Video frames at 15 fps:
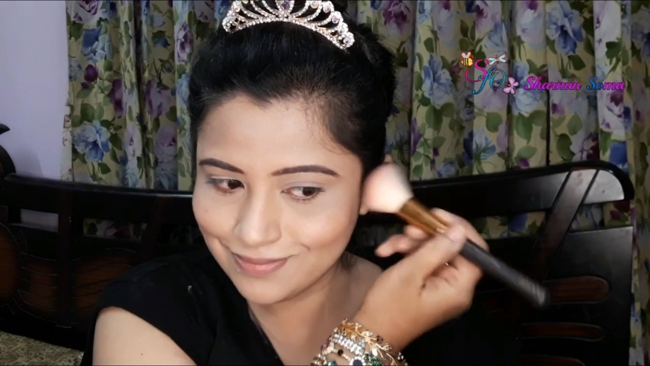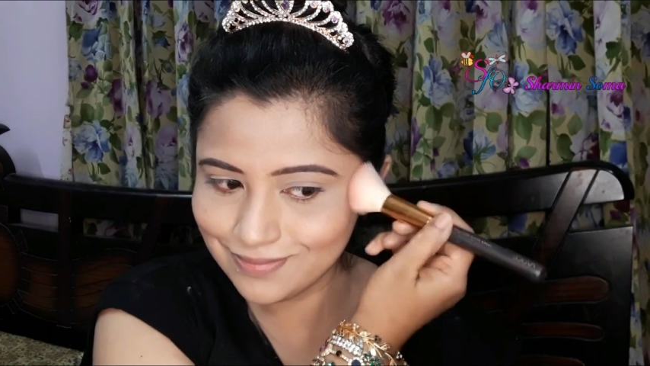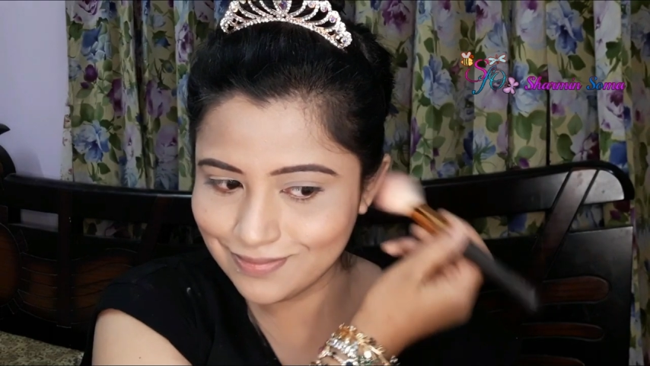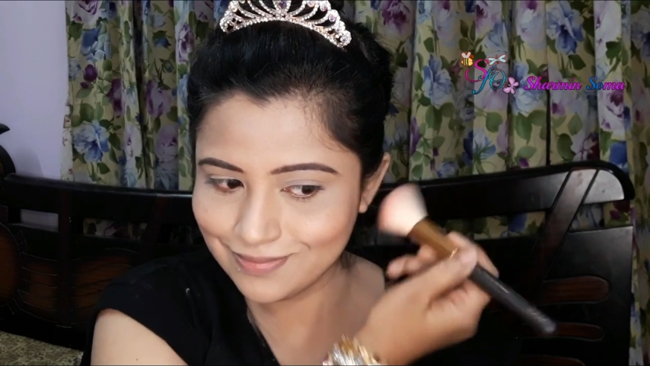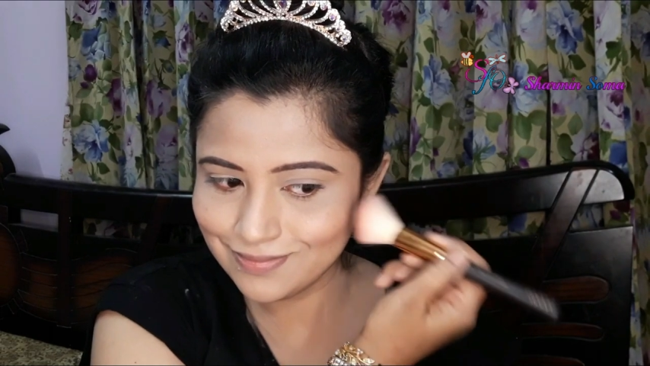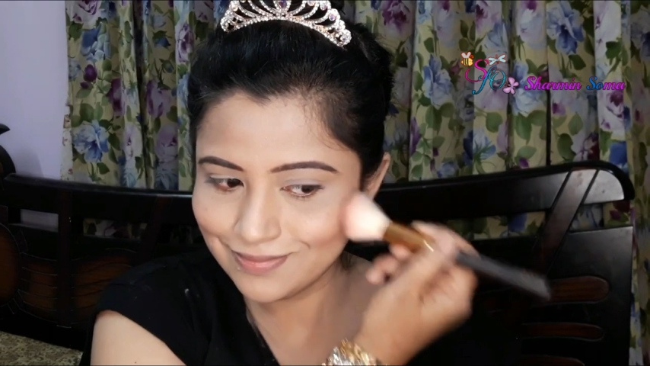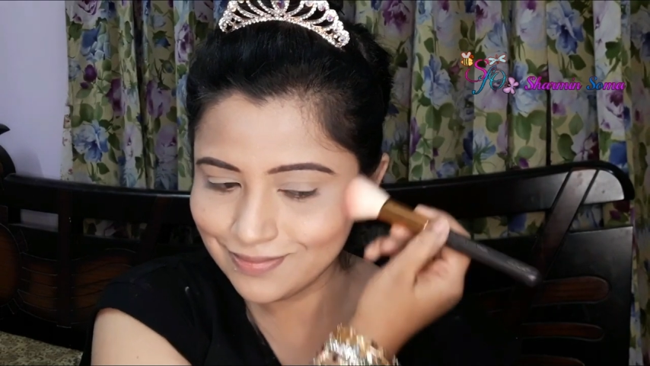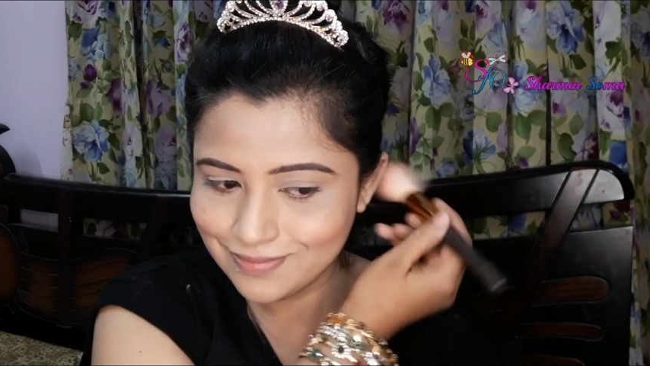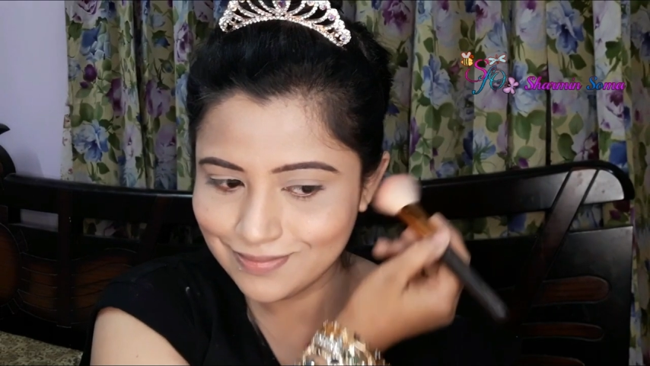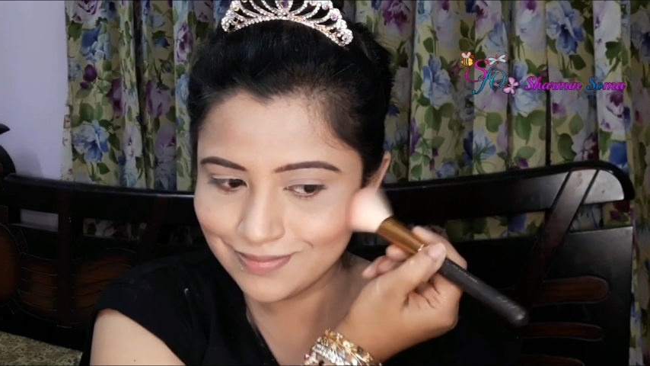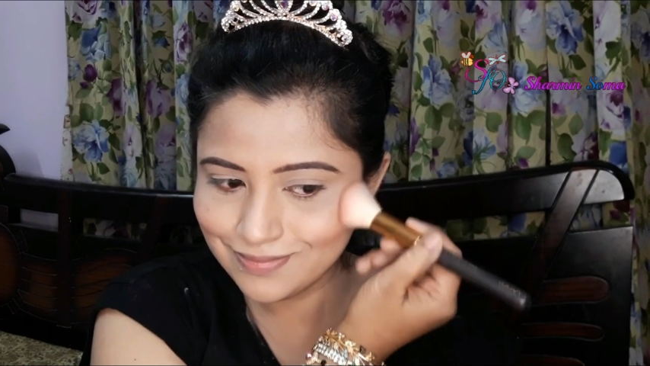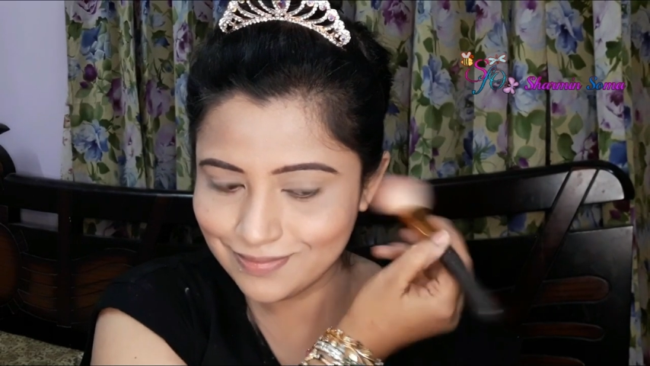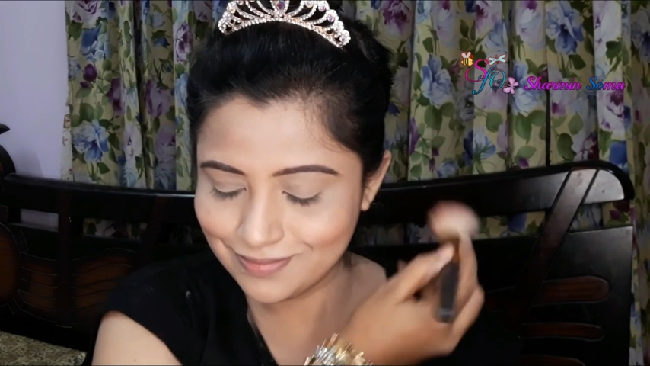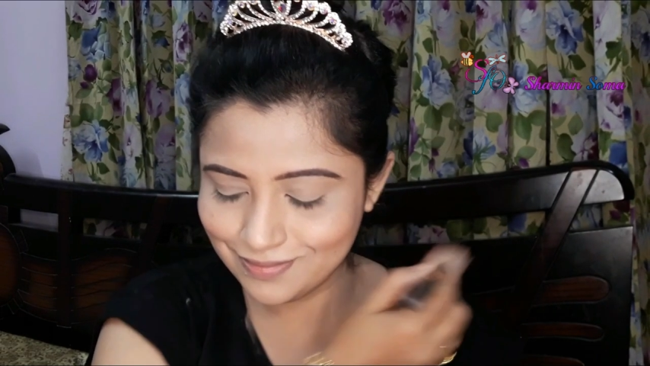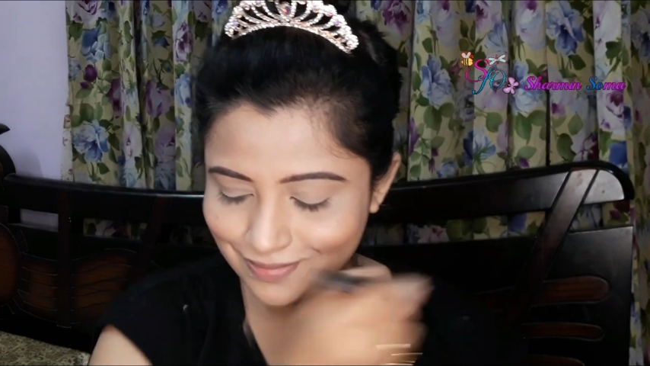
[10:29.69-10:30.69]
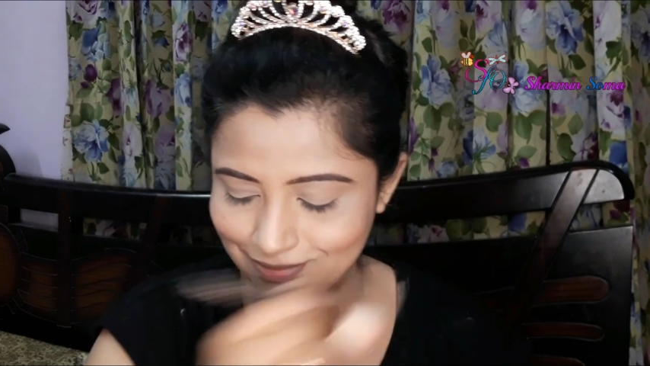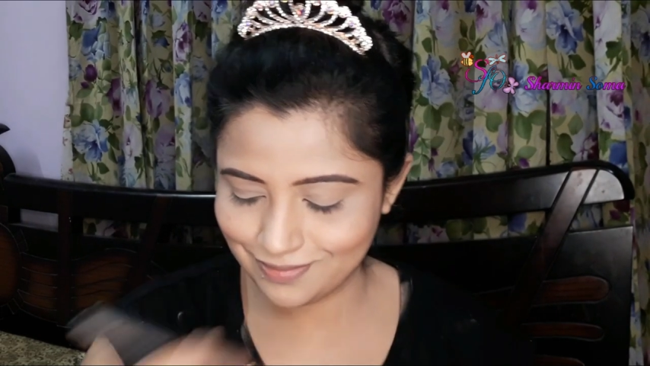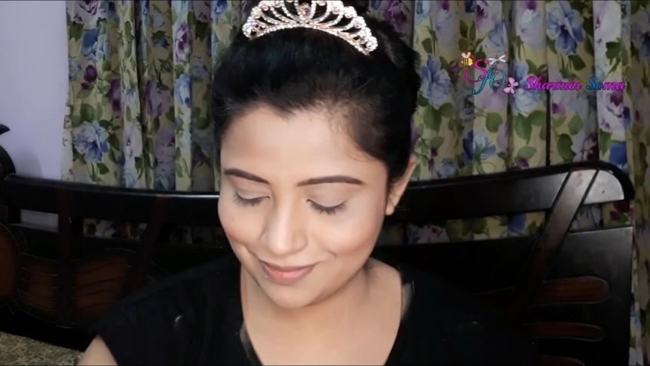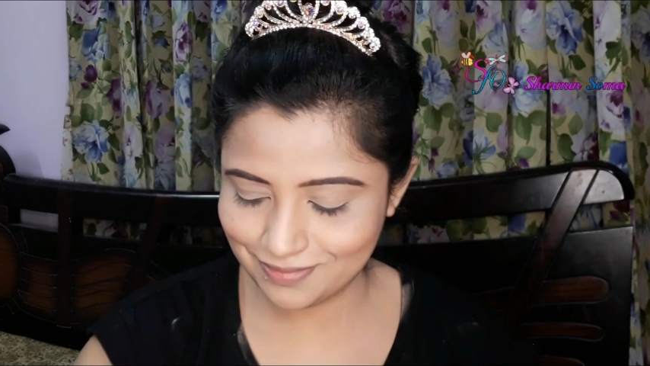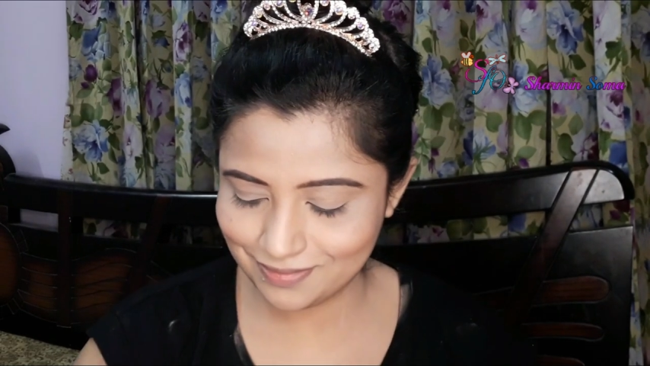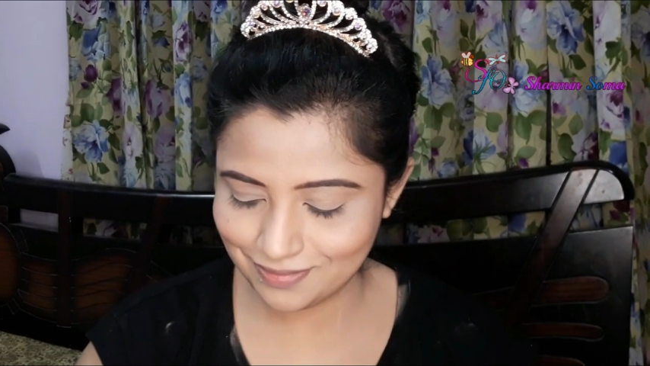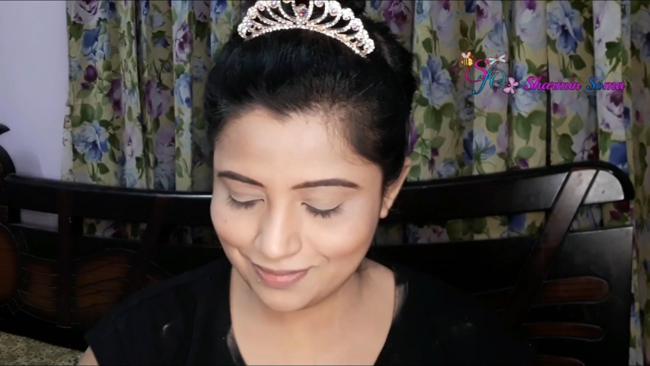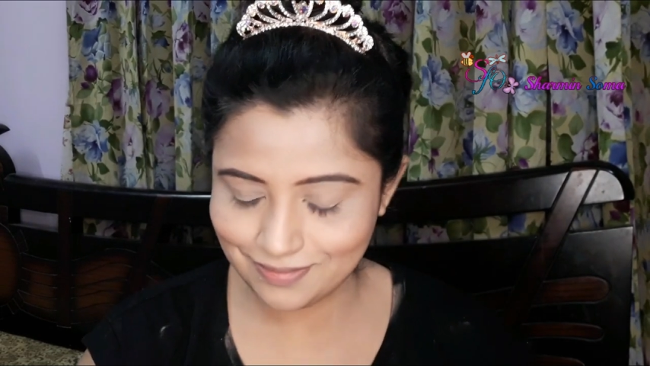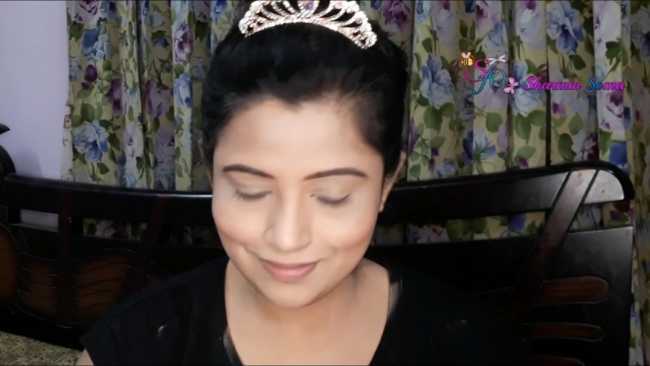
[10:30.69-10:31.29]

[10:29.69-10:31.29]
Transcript: রোজ সিল্ক খুবই সুন্দর